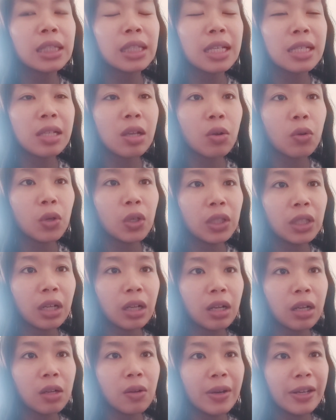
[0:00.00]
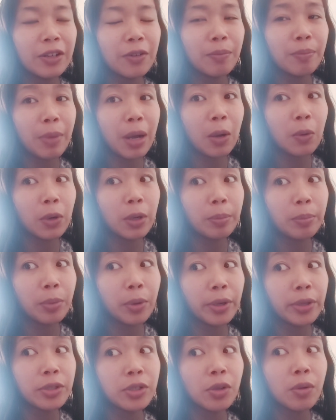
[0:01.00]
Tapos ako yung tagagawa ng
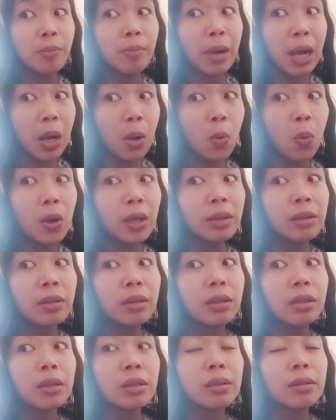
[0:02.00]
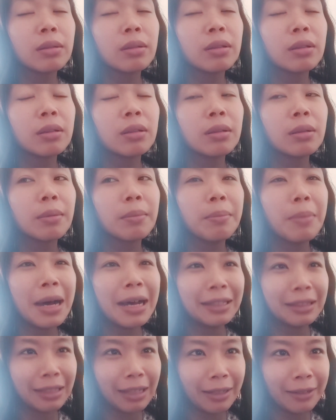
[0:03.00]
PowerPoint. So, bawat
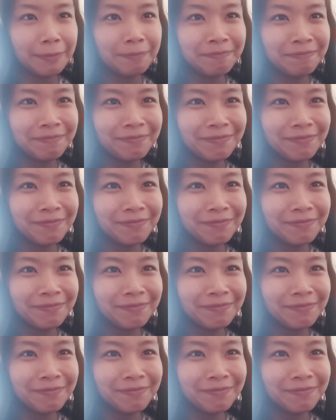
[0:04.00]
bata,